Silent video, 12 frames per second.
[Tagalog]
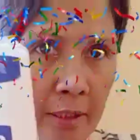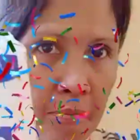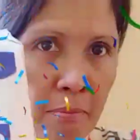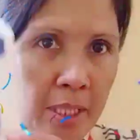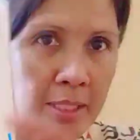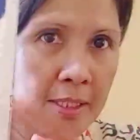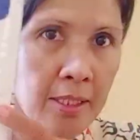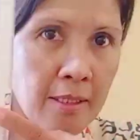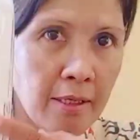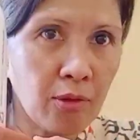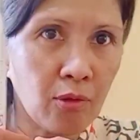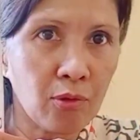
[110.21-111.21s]
grape vibes din
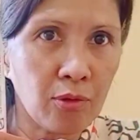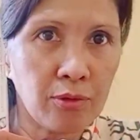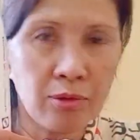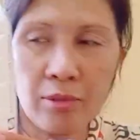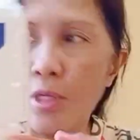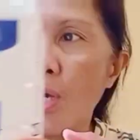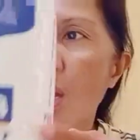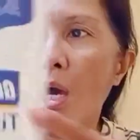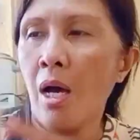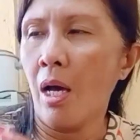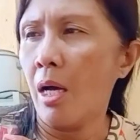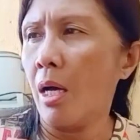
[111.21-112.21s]
ito. Oh.
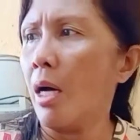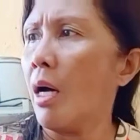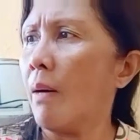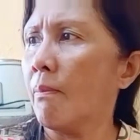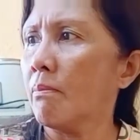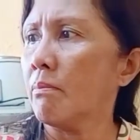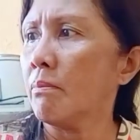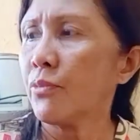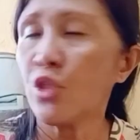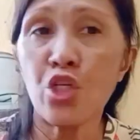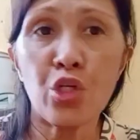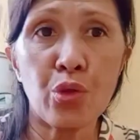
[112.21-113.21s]
Um,
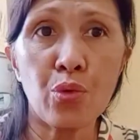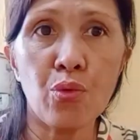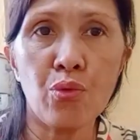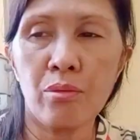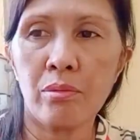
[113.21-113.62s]
tissue.